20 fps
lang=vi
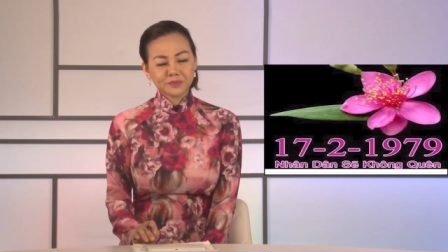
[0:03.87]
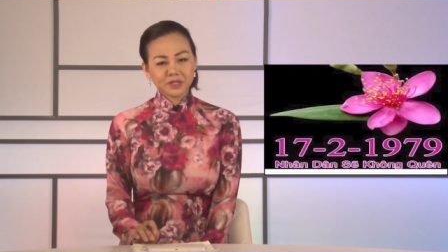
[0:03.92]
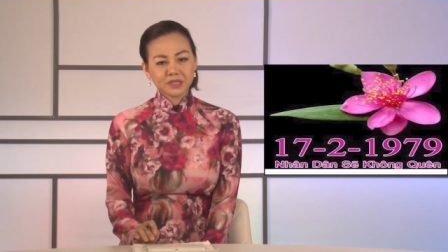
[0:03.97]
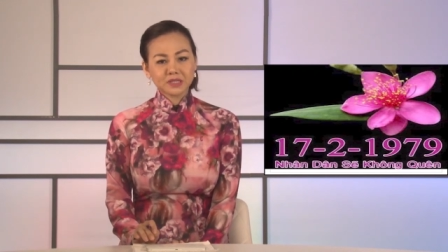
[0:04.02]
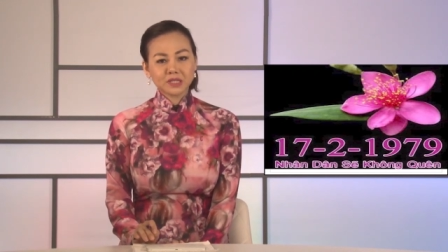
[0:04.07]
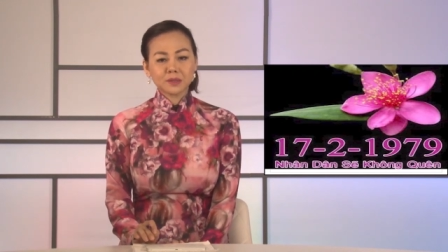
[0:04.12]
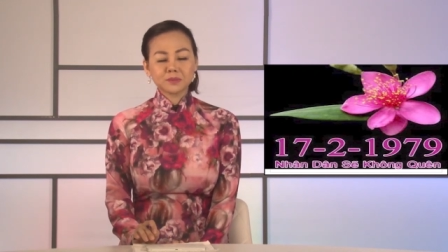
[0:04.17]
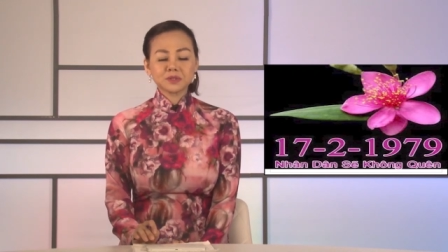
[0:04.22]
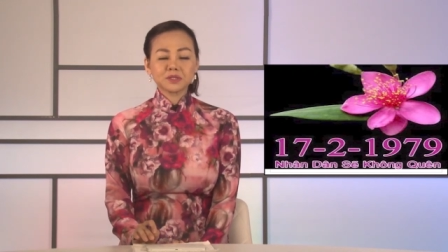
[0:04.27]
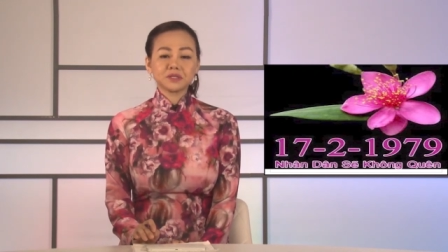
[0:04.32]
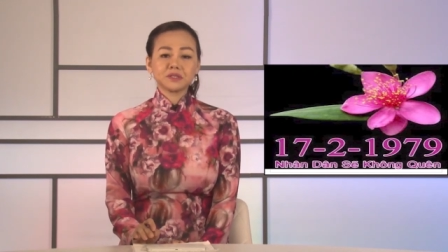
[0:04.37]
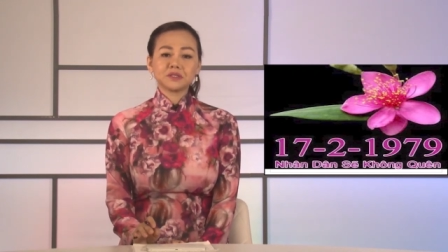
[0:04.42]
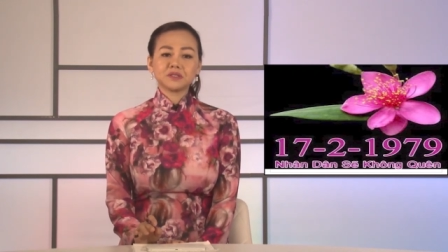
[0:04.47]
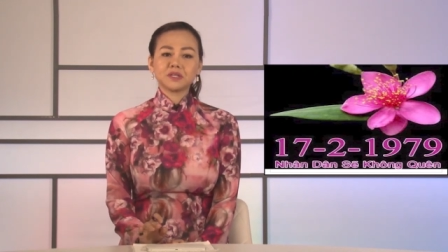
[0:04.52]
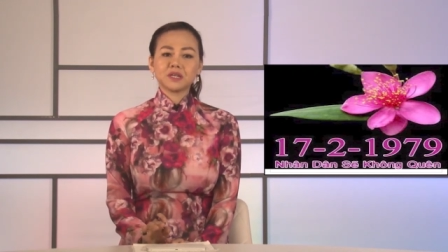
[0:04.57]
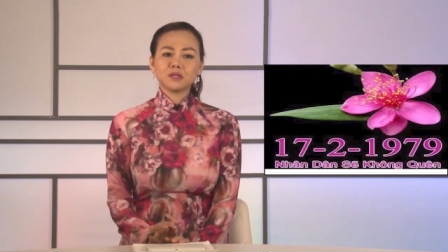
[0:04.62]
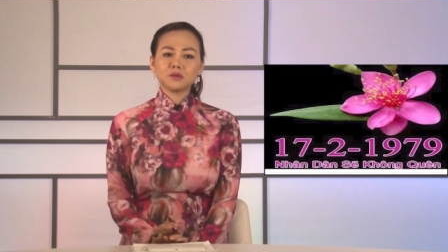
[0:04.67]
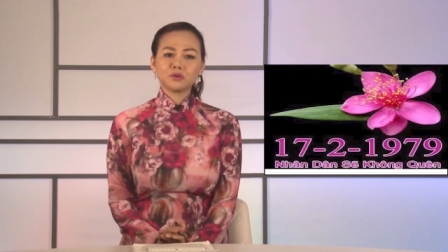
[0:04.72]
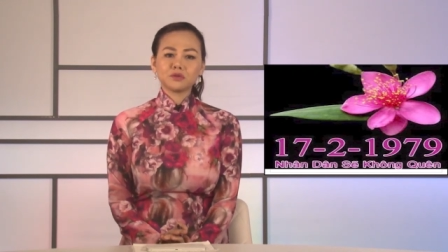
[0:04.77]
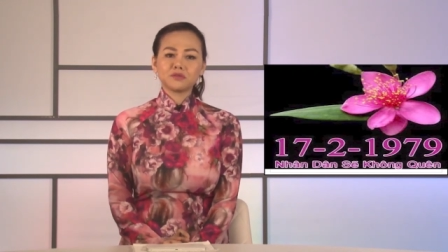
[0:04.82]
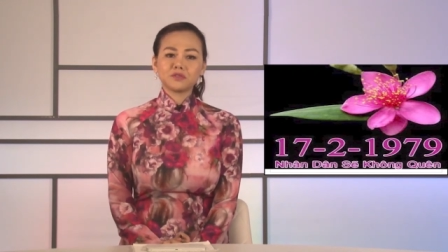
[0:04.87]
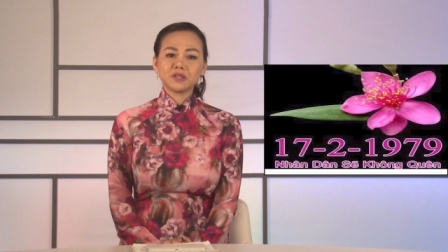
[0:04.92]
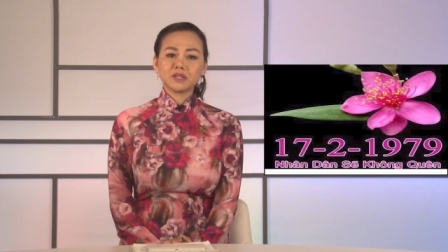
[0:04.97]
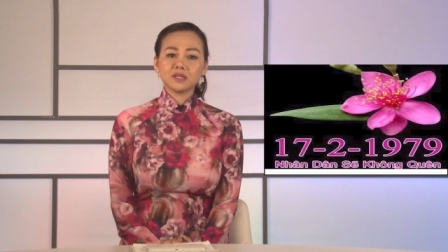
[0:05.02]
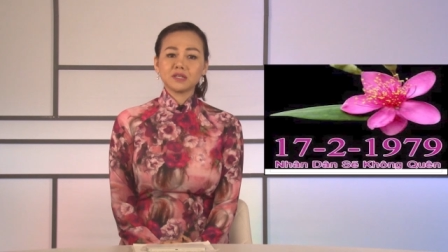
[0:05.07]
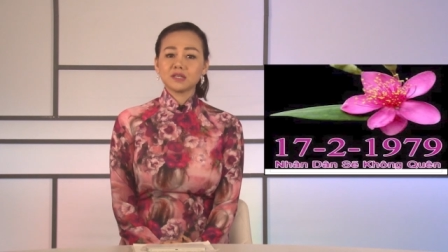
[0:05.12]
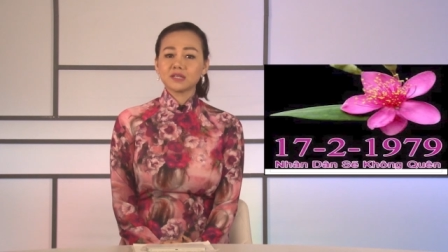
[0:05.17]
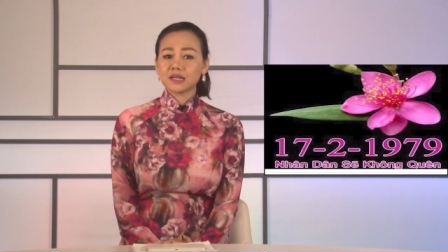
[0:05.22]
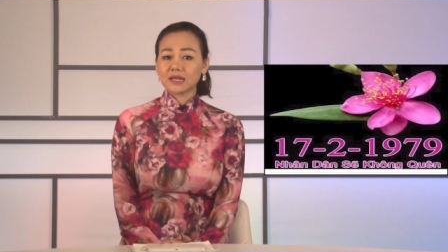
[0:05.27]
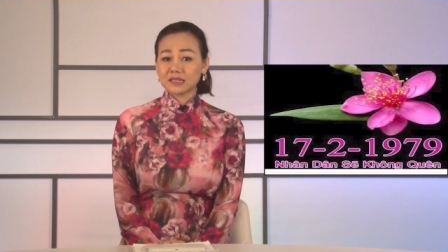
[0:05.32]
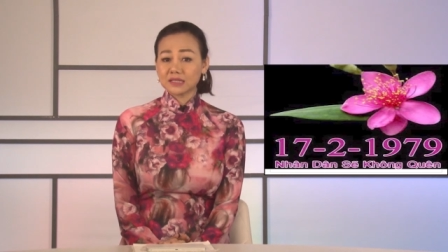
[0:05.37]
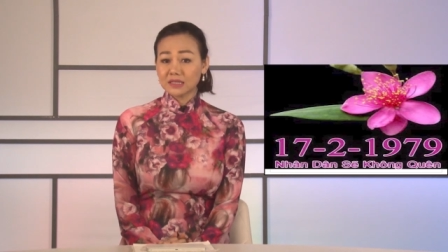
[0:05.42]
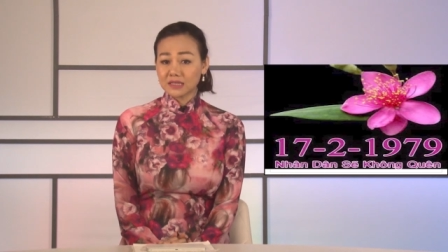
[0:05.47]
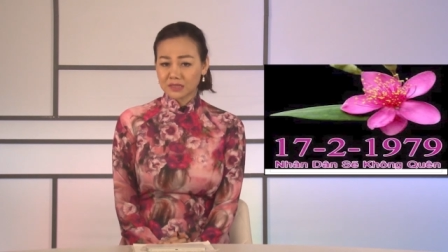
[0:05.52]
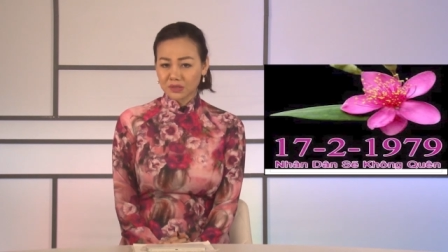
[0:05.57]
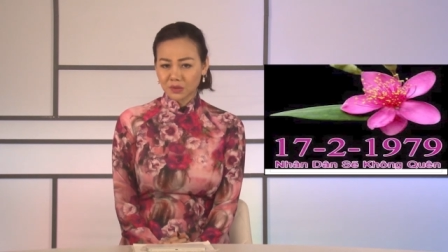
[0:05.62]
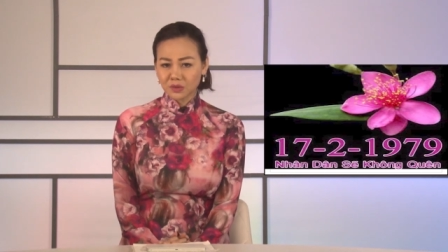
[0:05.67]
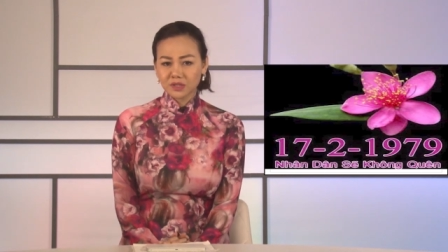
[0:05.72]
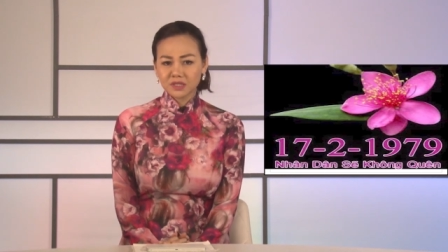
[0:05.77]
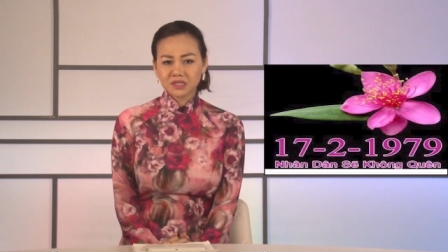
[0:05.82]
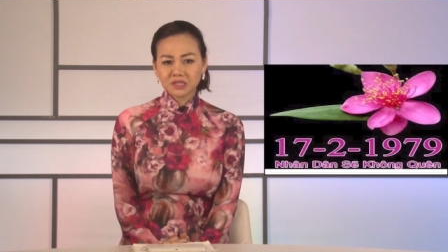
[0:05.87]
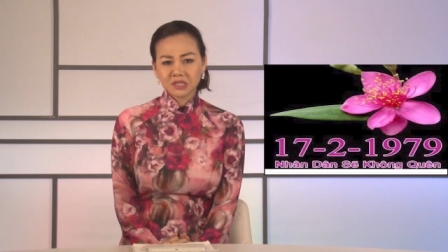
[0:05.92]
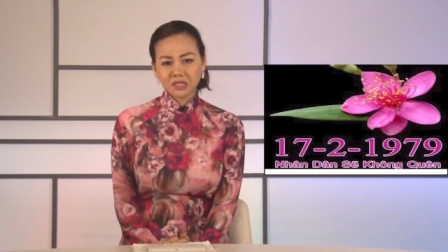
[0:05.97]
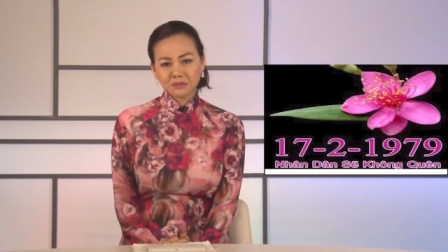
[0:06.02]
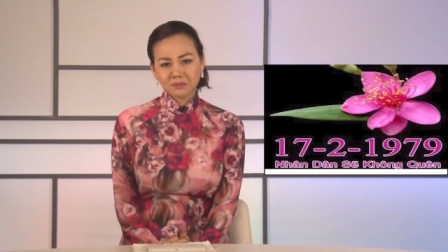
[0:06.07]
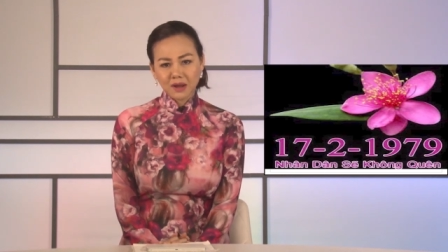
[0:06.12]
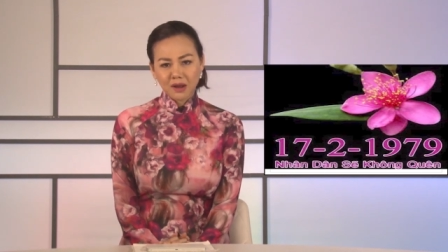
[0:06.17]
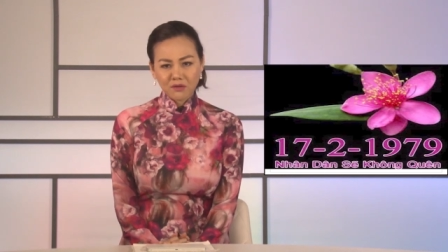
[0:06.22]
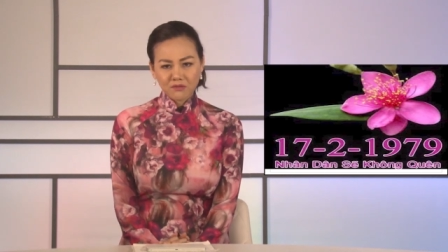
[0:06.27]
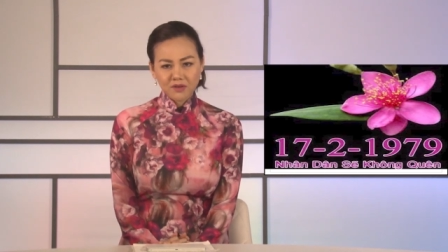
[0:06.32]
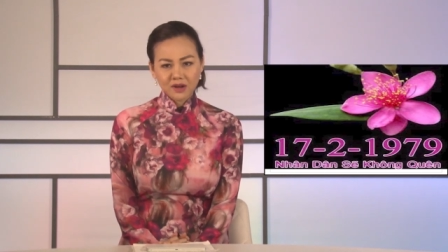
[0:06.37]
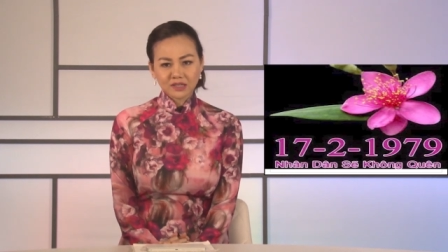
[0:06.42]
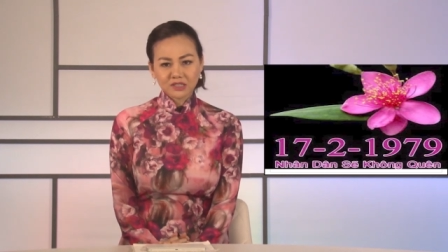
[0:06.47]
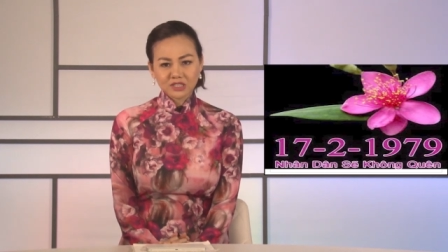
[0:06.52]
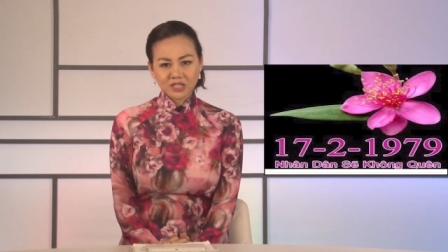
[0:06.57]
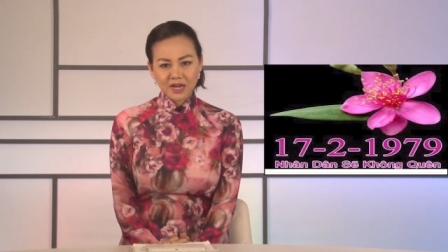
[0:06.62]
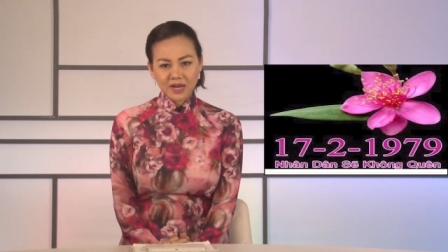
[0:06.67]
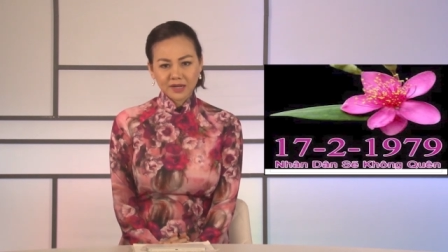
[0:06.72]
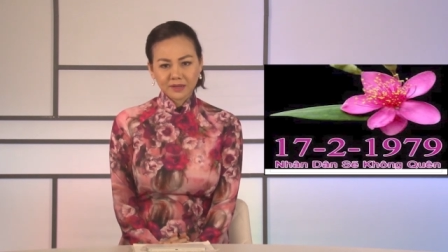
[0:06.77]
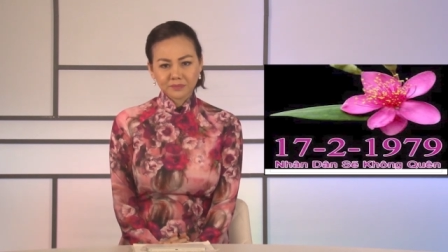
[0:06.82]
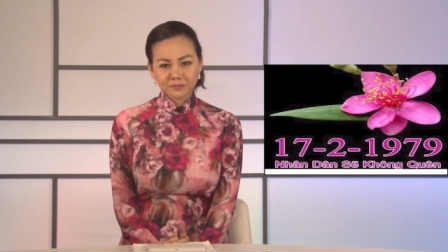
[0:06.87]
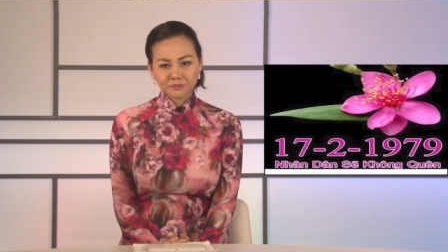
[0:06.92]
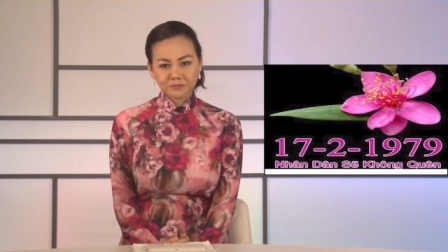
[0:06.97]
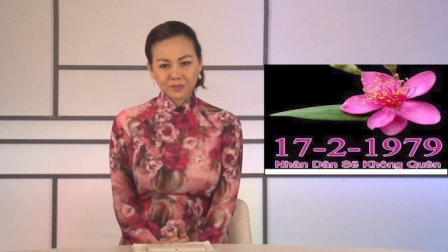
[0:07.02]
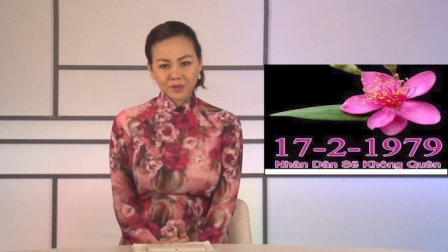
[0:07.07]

Thanh Tâm xin gửi đến quý vị khẳng định của tiến sĩ Mạc Văn Trang